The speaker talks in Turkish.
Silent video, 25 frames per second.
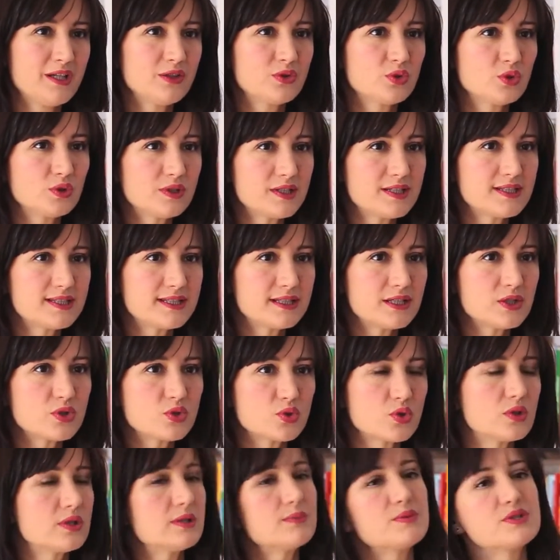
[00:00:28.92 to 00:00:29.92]
Dolayısıyla
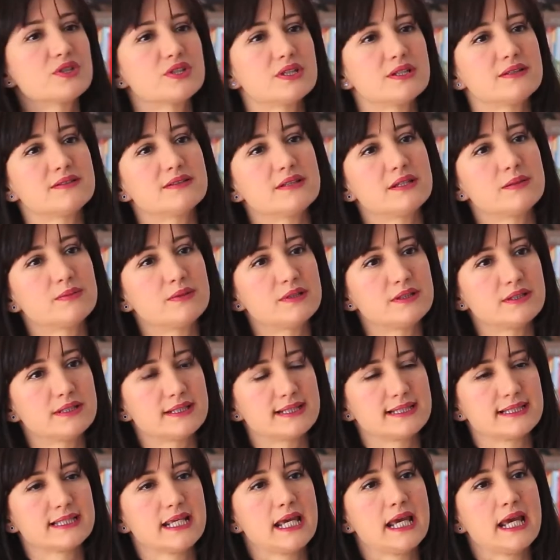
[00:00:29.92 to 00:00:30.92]
şöyle bir şey
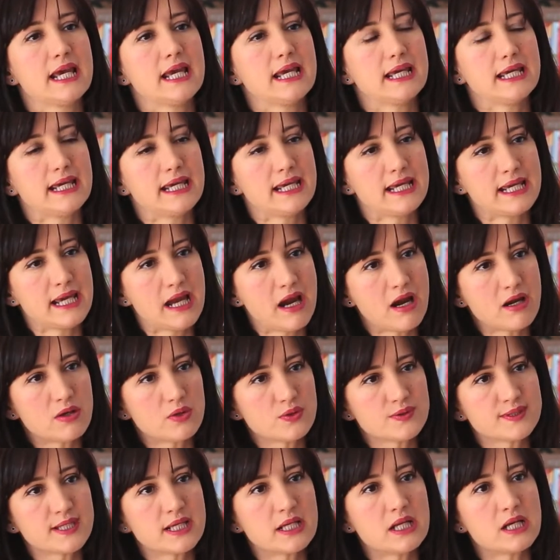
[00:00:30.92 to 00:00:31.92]
diyebiliriz. Eğer
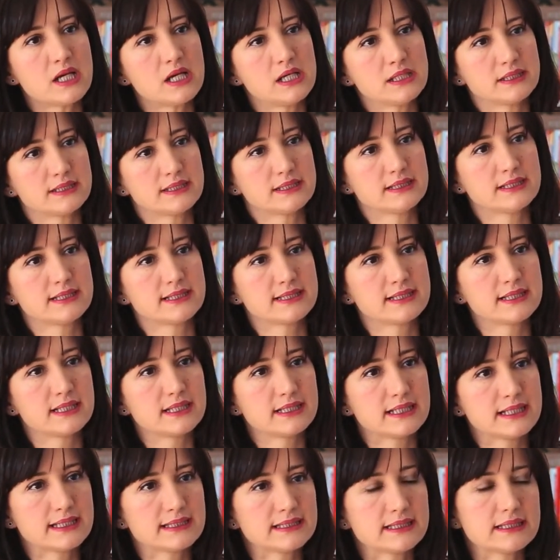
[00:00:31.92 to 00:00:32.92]
özel
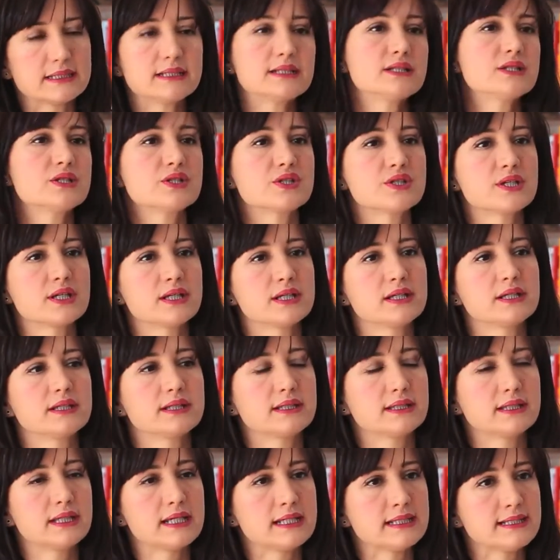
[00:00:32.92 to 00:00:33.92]
hayatınızda yeterince
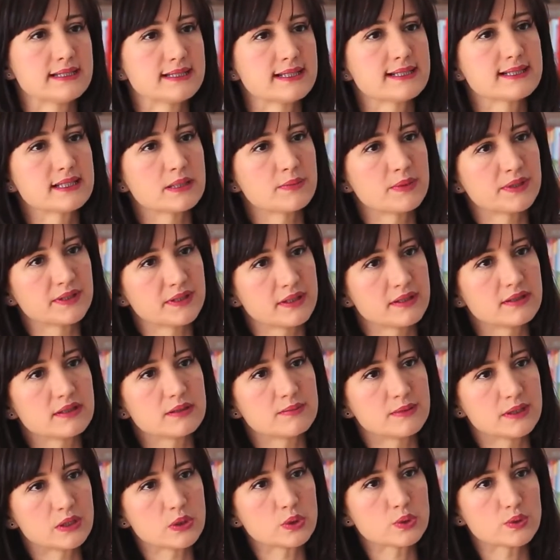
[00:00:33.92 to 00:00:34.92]
kendinize zaman
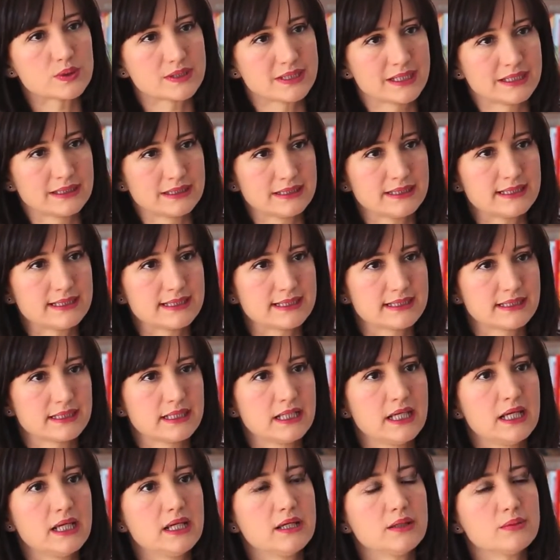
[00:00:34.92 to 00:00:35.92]
ayırabiliyorsanız,
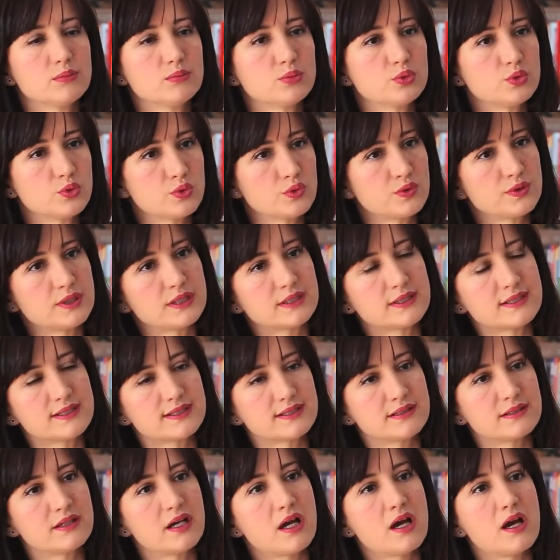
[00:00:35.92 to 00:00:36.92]
bunun yanı
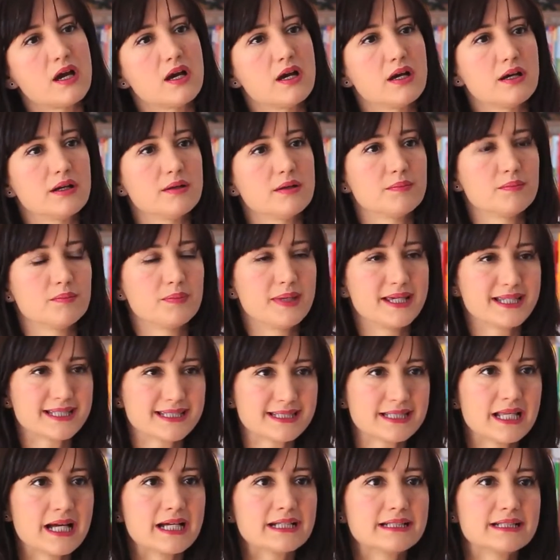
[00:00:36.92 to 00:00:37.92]
sıra
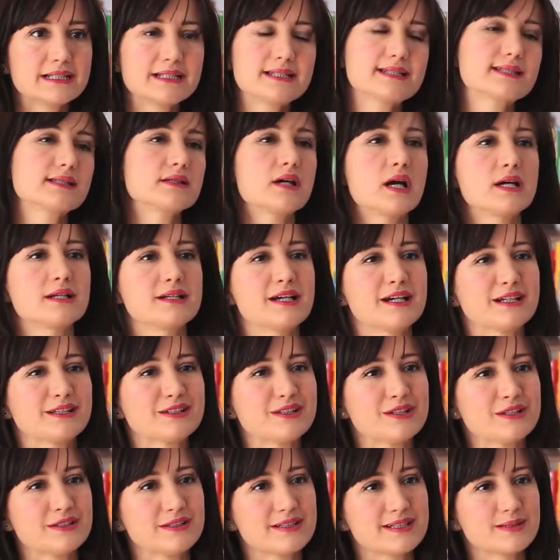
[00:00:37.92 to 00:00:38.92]
beslendiğiniz
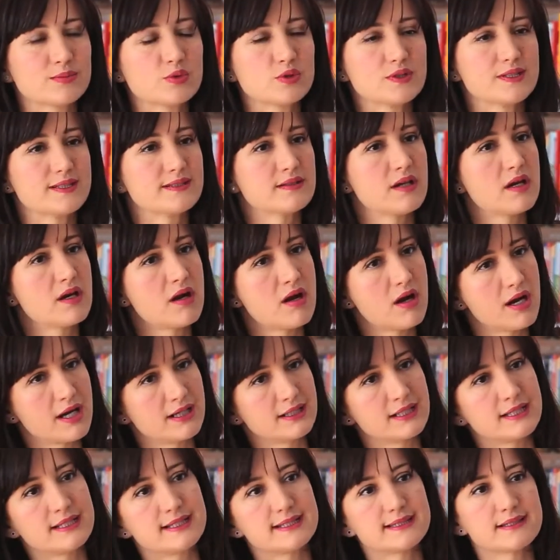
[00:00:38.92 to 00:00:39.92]
kaynaklarınız, bu ister
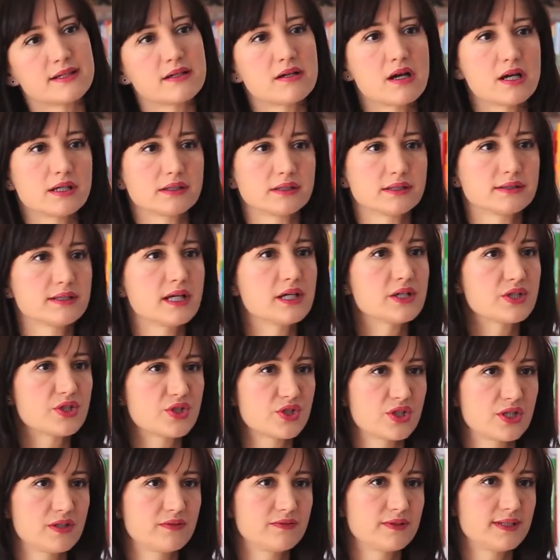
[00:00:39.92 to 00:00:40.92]
aile, ister
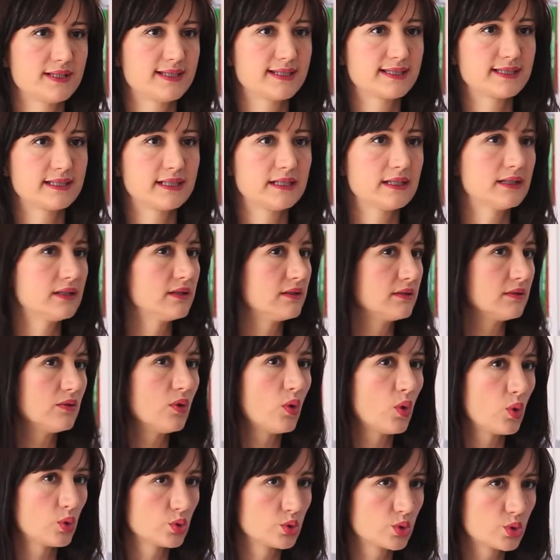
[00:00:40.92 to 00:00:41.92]
arkadaş çevresi
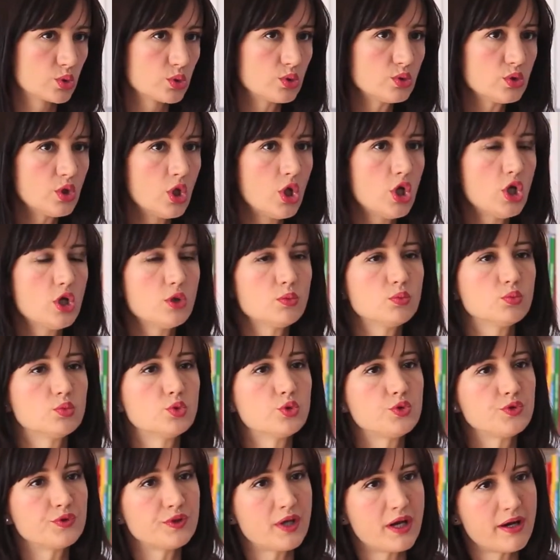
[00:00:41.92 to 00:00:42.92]
olsun.
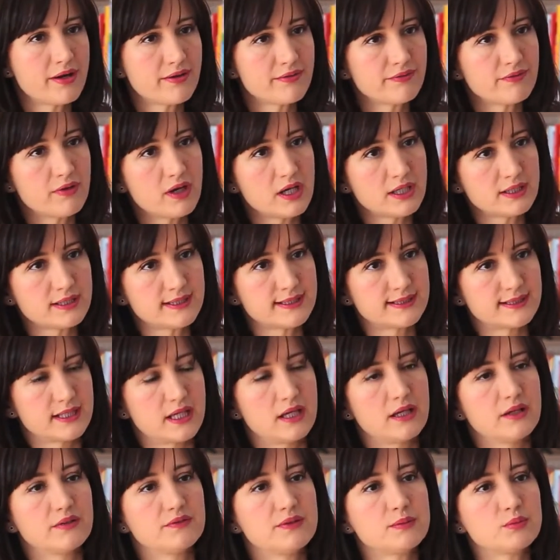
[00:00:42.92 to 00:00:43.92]
Bunlar
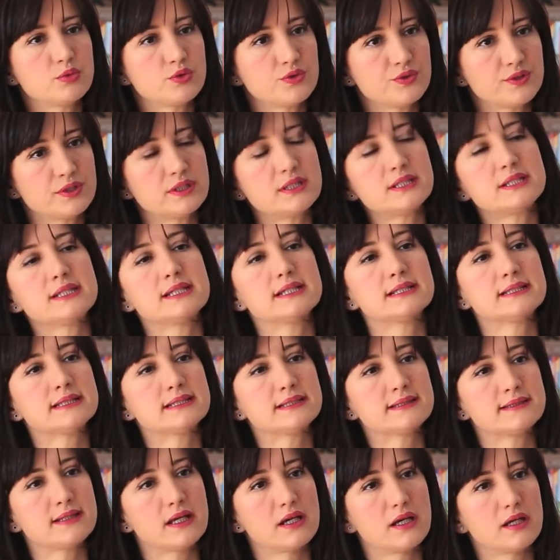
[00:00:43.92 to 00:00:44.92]
varsa ve bunların
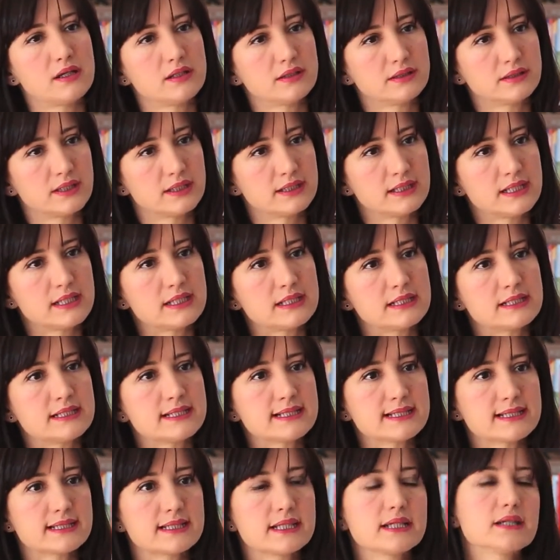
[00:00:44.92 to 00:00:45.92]
yanında
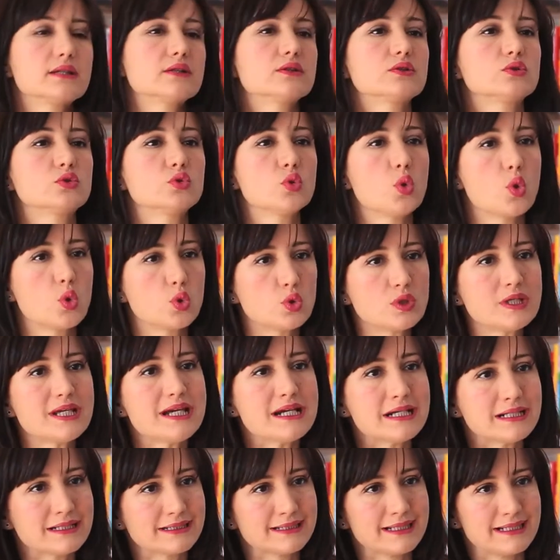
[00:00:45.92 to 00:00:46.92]
kariyerinizde doğru
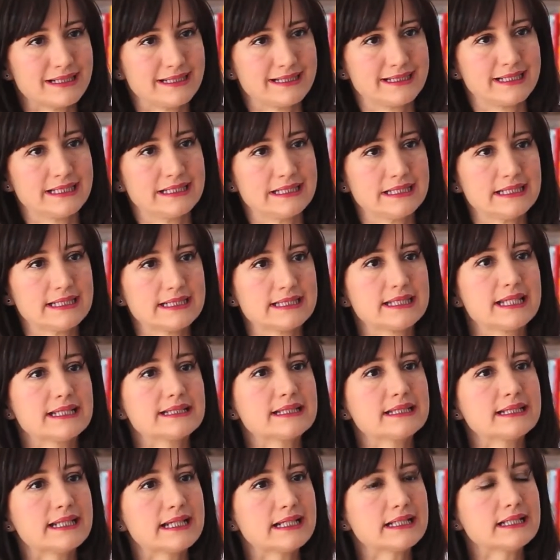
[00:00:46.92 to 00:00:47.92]
yerdeyseniz,
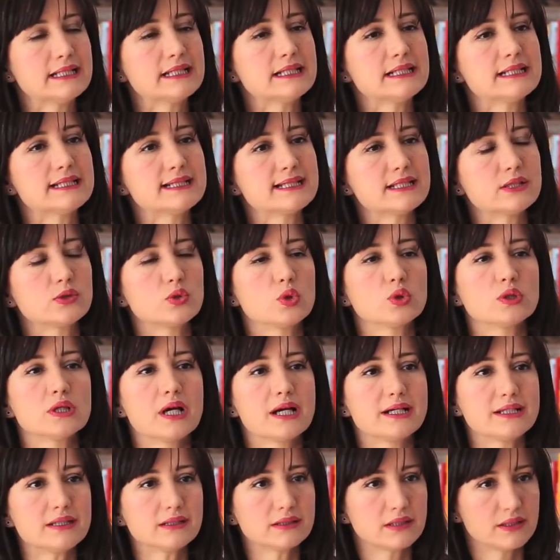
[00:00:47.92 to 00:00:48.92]
yeteneklerinizi
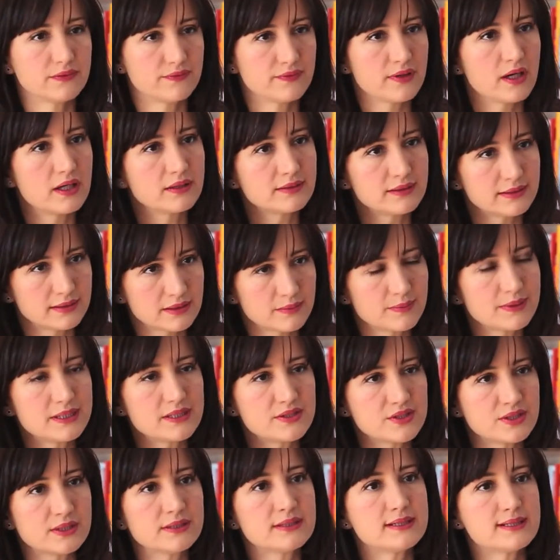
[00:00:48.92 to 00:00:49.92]
kolaylıkla ifade
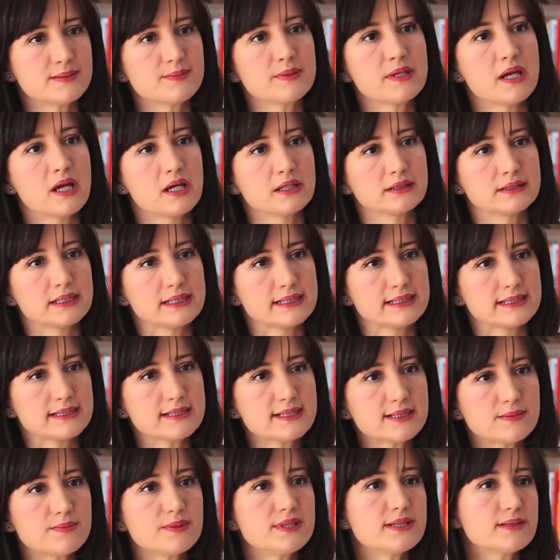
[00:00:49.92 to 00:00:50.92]
edebileceğiniz bir
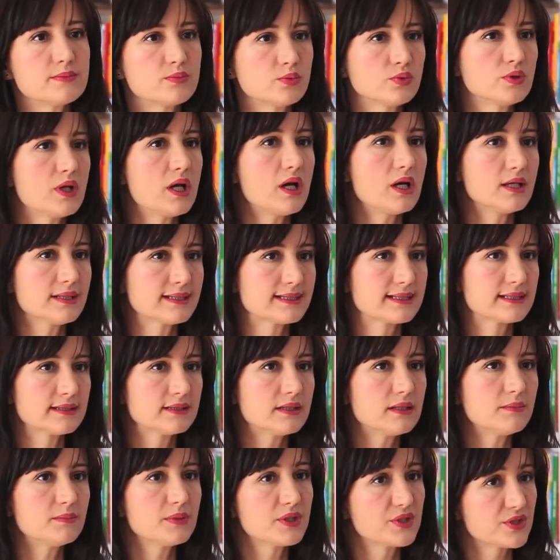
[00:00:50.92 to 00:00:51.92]
yerdeyseniz biz buna
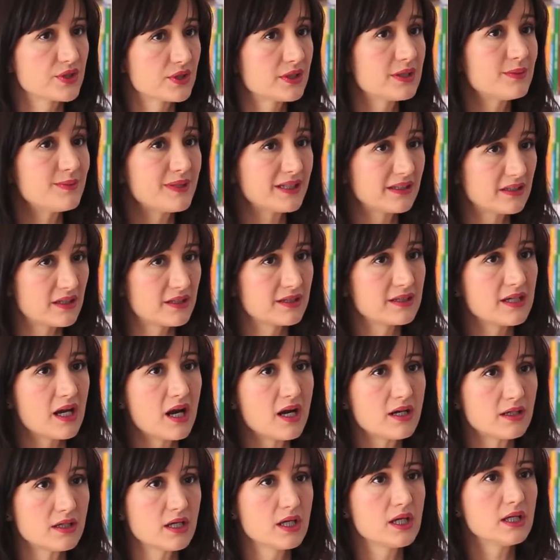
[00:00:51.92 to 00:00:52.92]
aslında başarılı bir
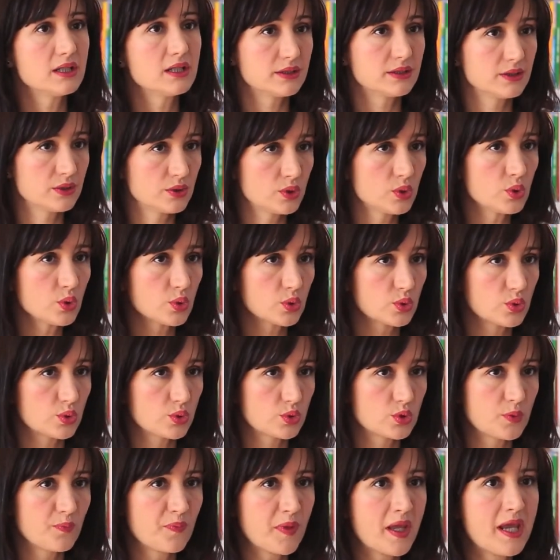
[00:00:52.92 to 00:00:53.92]
kariyer
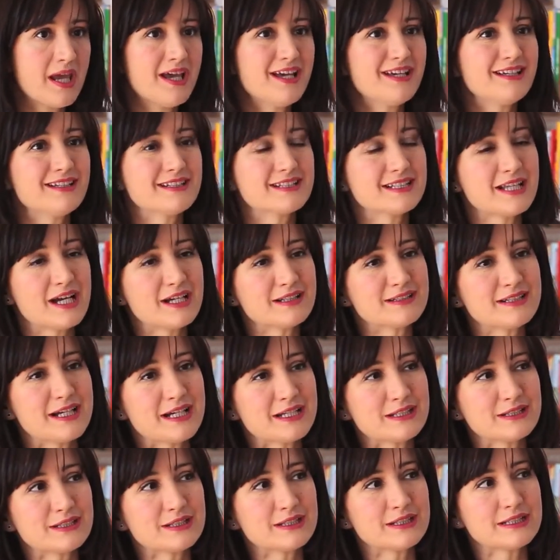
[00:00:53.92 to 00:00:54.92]
diyoruz.
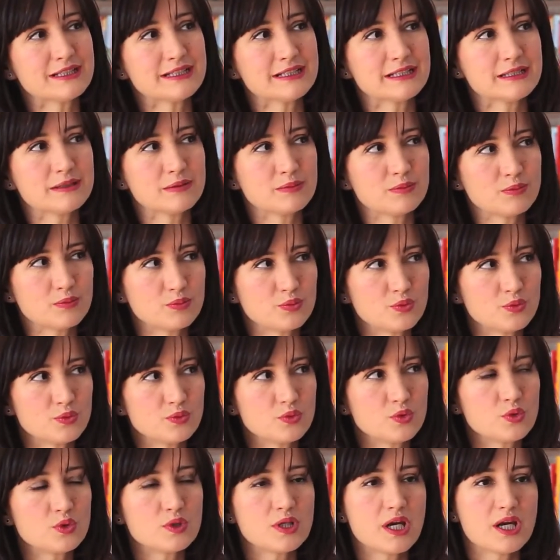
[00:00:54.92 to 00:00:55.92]
Zaten e,
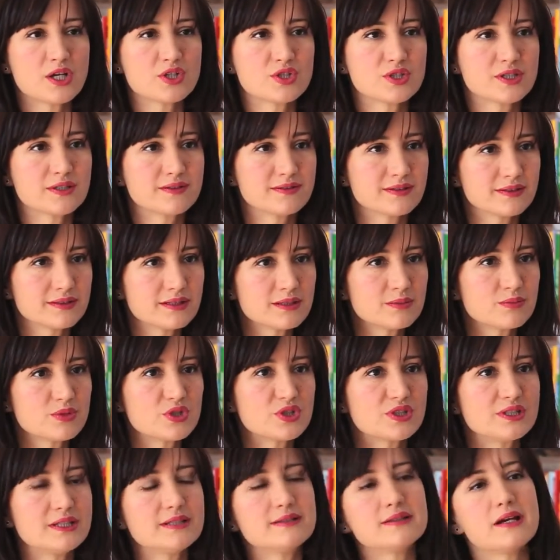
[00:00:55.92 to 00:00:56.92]
dünyaca
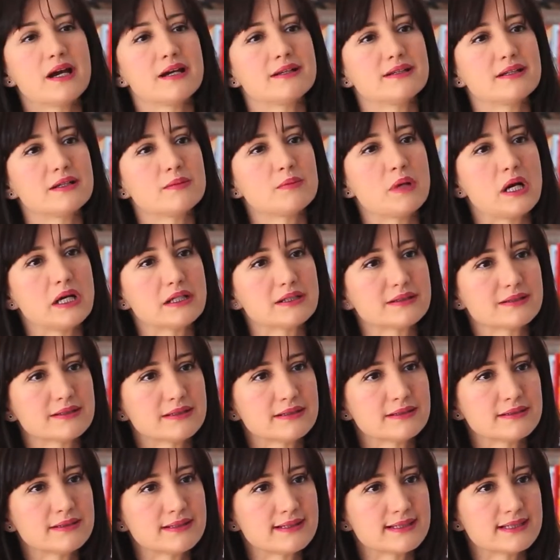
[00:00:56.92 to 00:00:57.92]
tanınmış liderlere
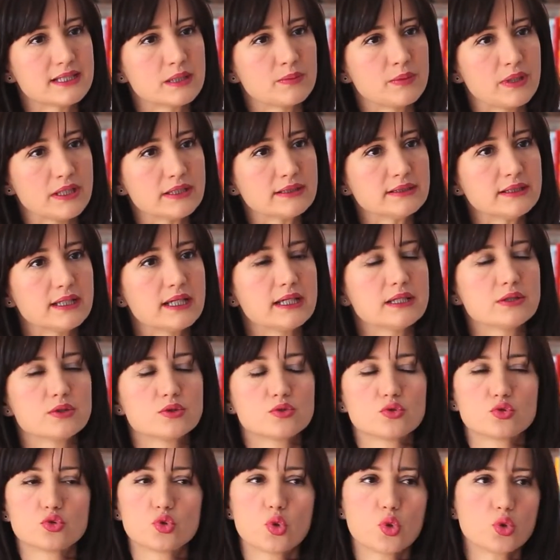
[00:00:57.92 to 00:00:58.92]
baktığınız zaman
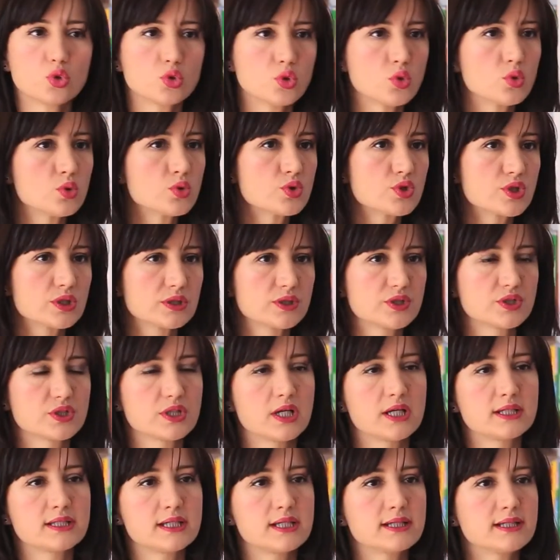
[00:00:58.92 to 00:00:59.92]
çok yoğun
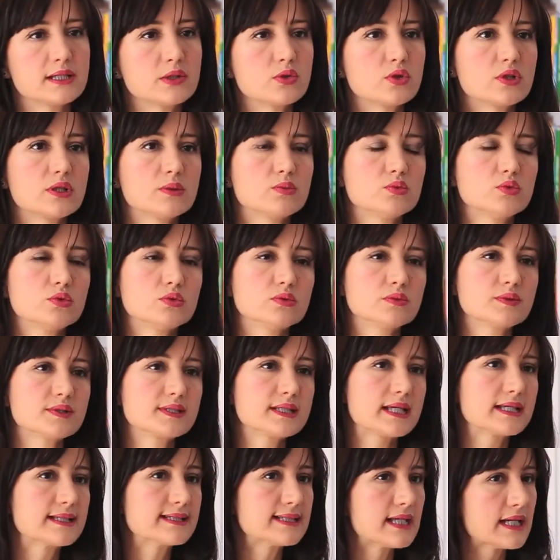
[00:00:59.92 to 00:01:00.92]
çalışan, yine göre bu
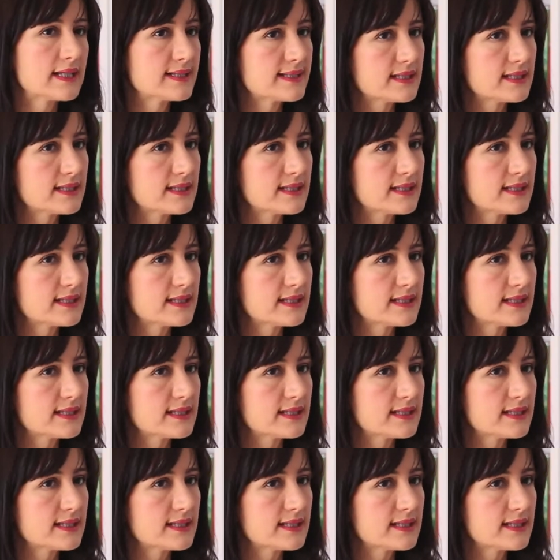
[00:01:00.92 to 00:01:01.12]
80